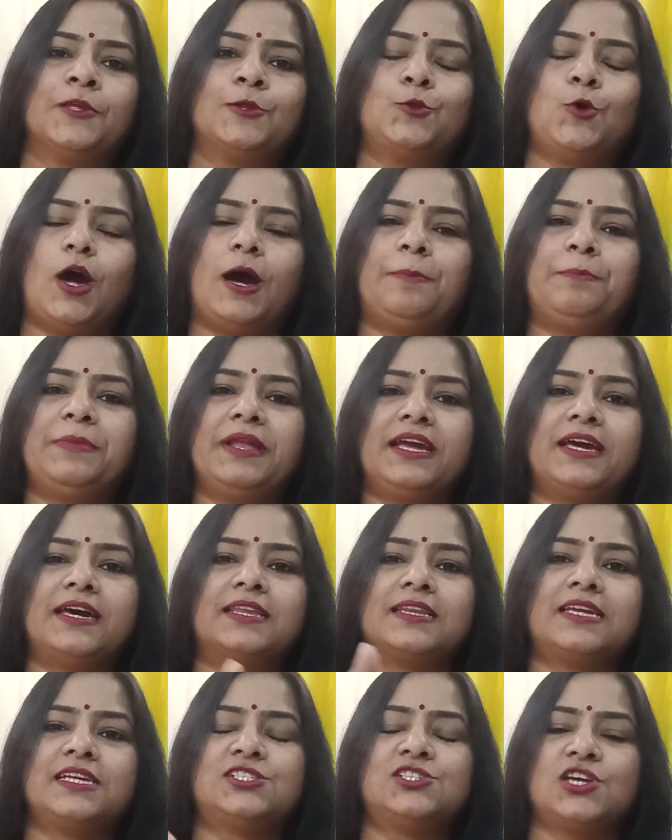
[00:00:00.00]
तो अपने
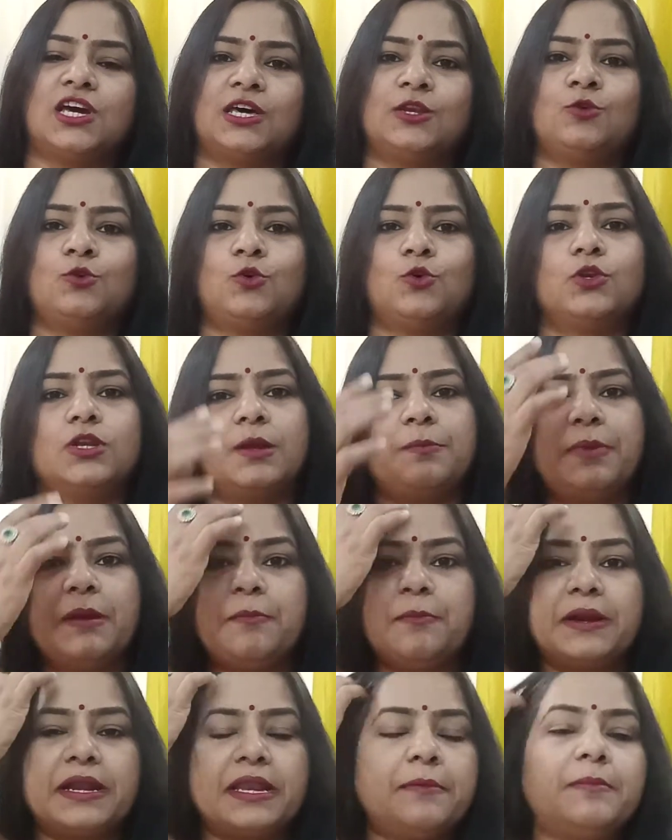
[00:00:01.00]
घर के चारों कोने पे
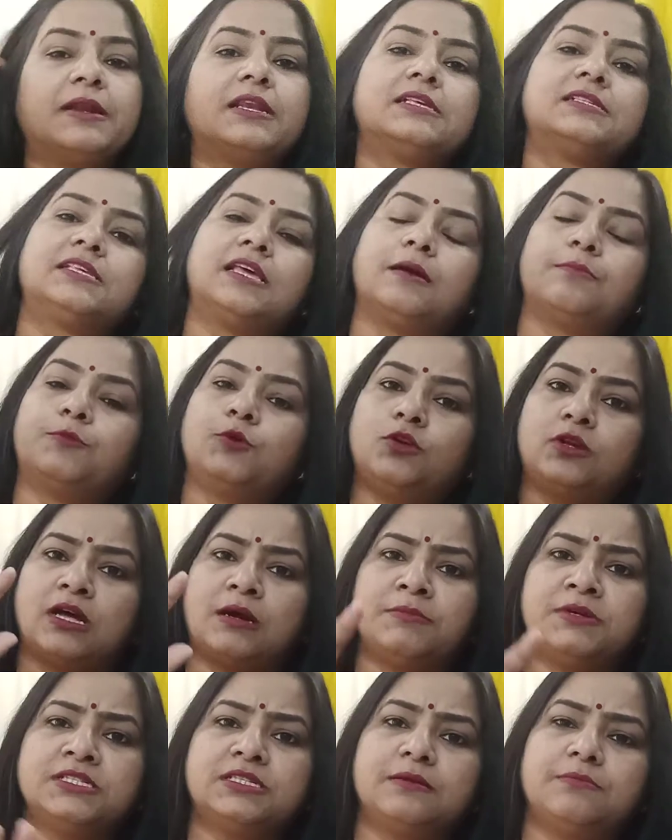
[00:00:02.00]
बड़े बड़े से आपको
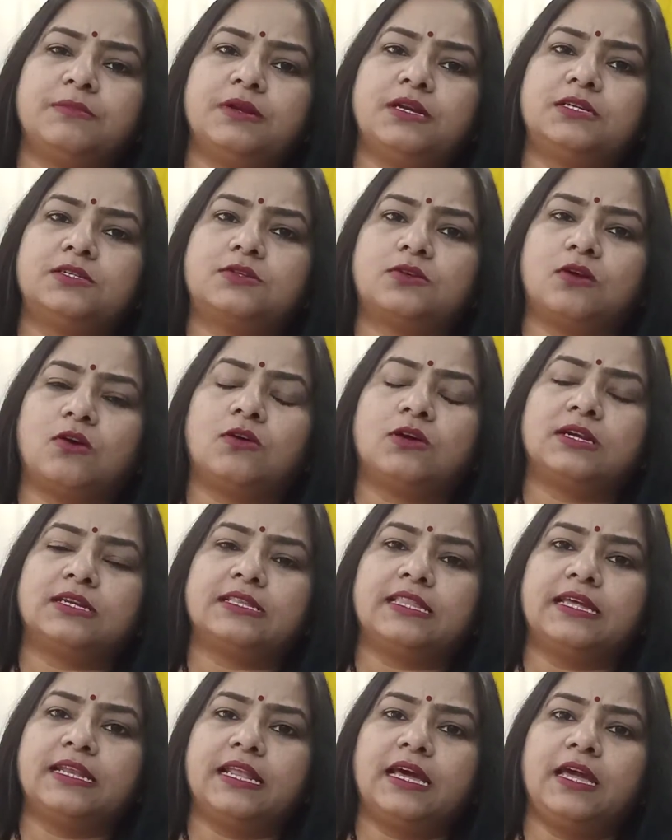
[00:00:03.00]
रामा सिंबल ड्रॉ कर
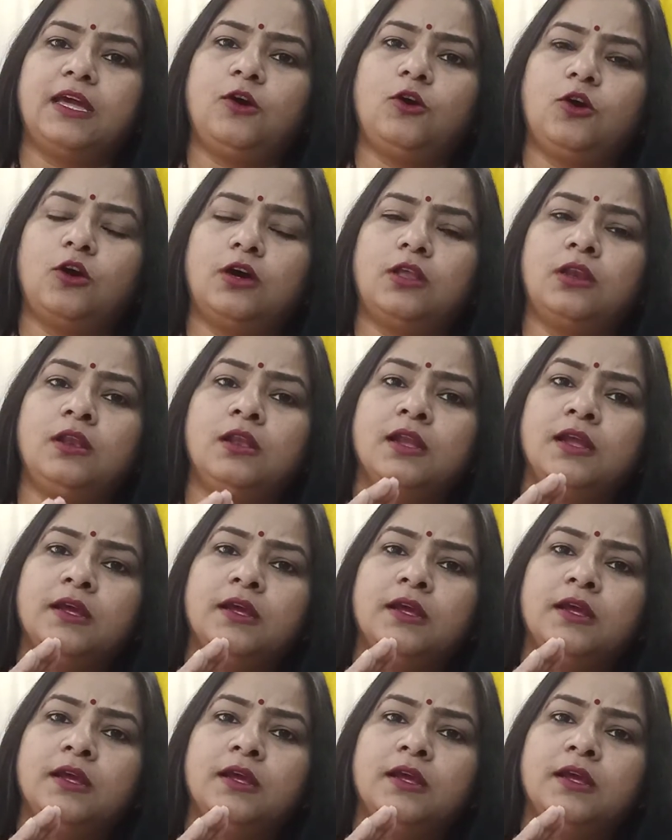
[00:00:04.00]
देना है और